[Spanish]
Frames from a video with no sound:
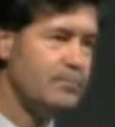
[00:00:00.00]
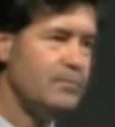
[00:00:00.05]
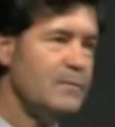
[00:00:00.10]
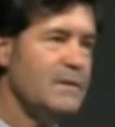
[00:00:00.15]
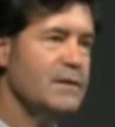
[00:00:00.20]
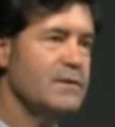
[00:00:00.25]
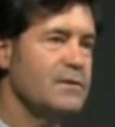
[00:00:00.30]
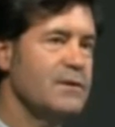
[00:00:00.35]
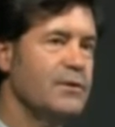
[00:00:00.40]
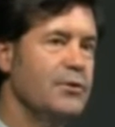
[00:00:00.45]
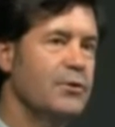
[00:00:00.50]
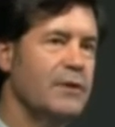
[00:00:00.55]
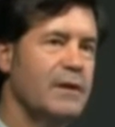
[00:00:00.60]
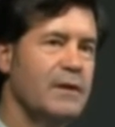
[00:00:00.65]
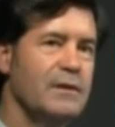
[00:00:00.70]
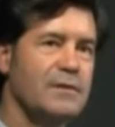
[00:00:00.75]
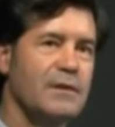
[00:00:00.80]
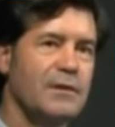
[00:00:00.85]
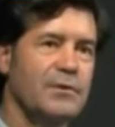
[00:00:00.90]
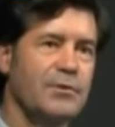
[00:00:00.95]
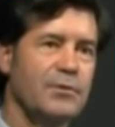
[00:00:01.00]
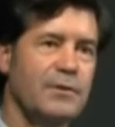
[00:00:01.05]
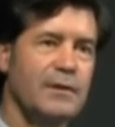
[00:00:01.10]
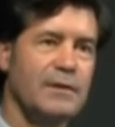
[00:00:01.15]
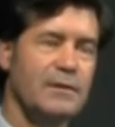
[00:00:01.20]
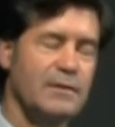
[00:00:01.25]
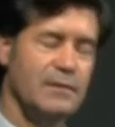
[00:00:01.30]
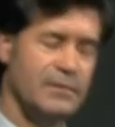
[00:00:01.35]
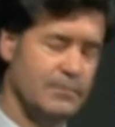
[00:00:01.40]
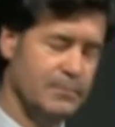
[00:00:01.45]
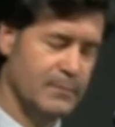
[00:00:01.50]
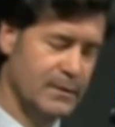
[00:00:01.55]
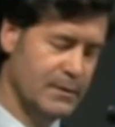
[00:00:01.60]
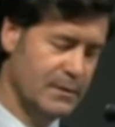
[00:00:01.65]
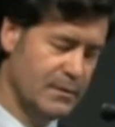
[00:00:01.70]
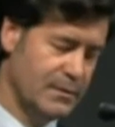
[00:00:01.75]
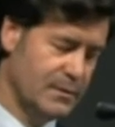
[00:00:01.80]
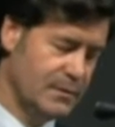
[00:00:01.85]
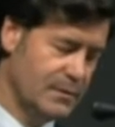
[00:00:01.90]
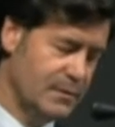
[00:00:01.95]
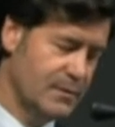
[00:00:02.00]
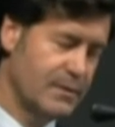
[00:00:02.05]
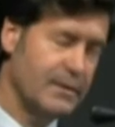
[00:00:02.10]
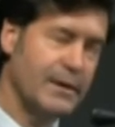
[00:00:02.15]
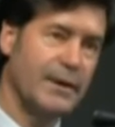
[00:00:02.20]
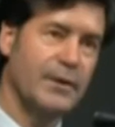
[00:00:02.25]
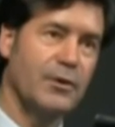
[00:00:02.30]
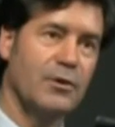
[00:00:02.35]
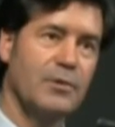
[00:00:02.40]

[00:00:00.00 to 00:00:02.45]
Por otro lado, Rus considera que las nuevas cláusulas